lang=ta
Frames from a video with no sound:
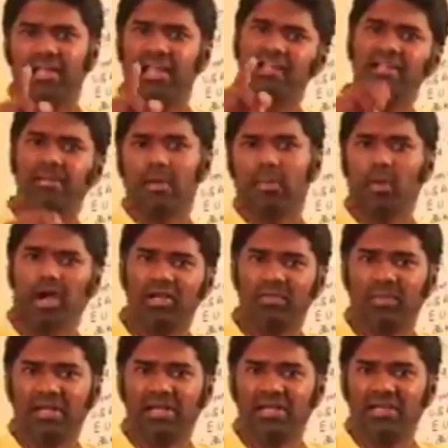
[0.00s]
நீங்க எதுக்கு நம்ம
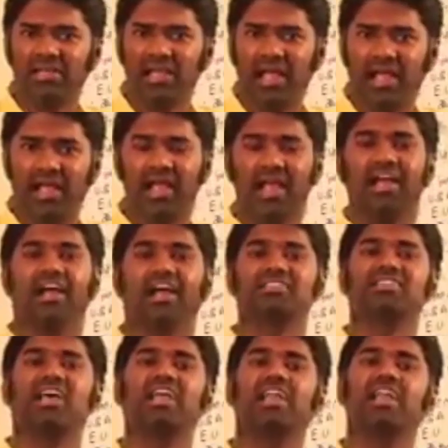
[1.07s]
பாட்டு பண்ணிருக்கீங்க
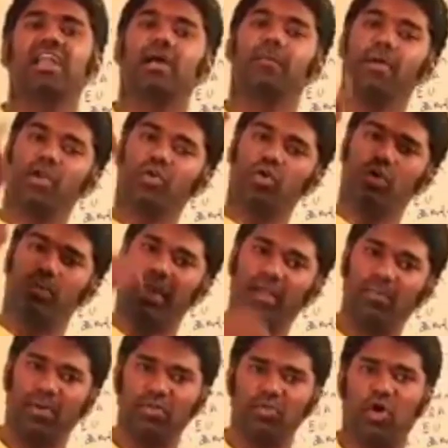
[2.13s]
கச்சா எண்ணெய் நாங்கள் மேற்கொண்டு
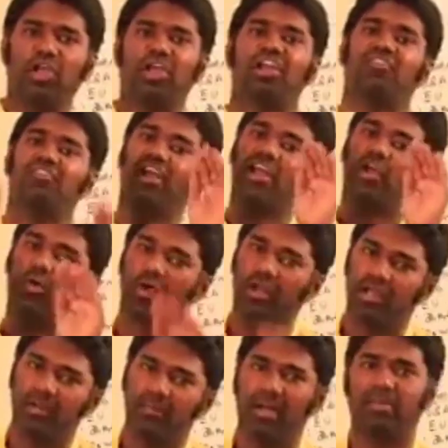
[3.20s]
பயன்படுத்துவோம் எங்களுக்கு விலையை
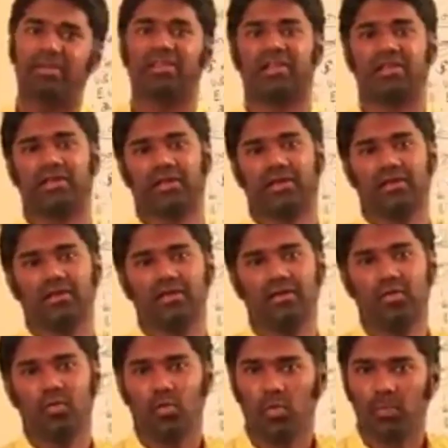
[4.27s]
குறைங்கன்னு பயன்படுத்திருக்கீங்க
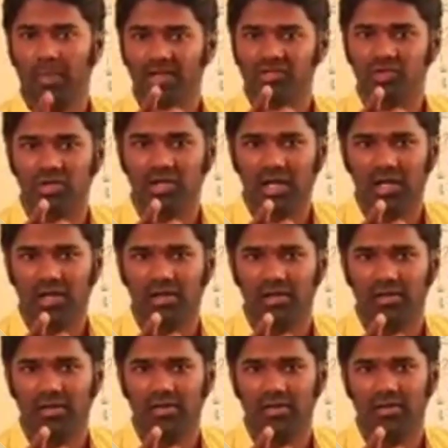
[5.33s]
உண்மையை சொல்லுங்க
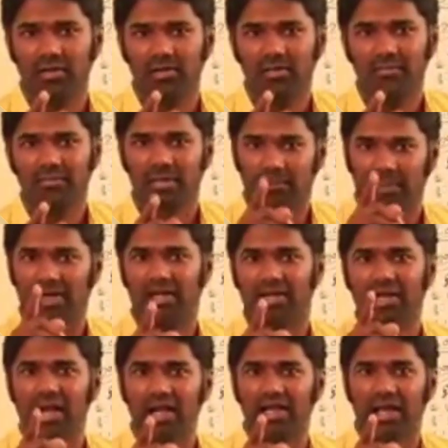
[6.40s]

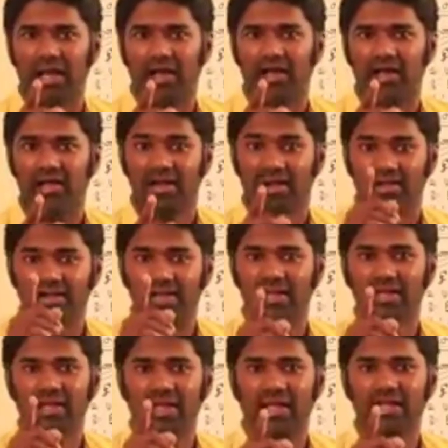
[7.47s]
பண்றீங்களா இல்லையா
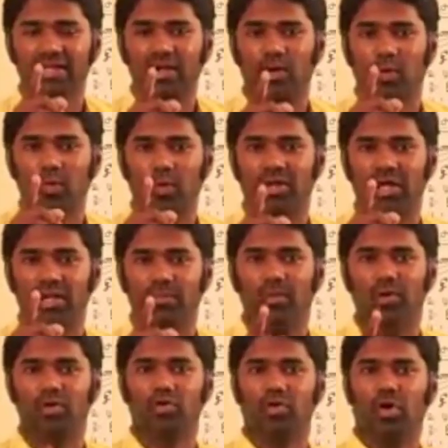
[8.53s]
நீங்க எரிக்கிற ஒவ்வொரு
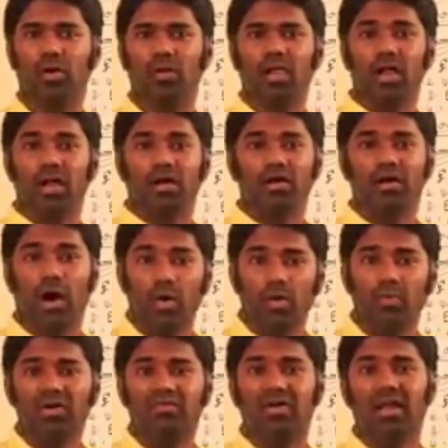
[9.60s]
எரிபொருளுக்கும்
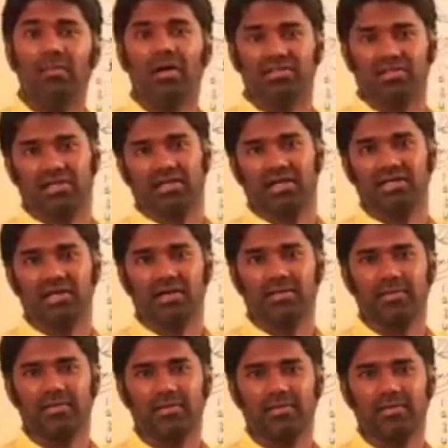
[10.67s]
கவர்மெண்ட் வேலை பார்த்துருக்கீங்க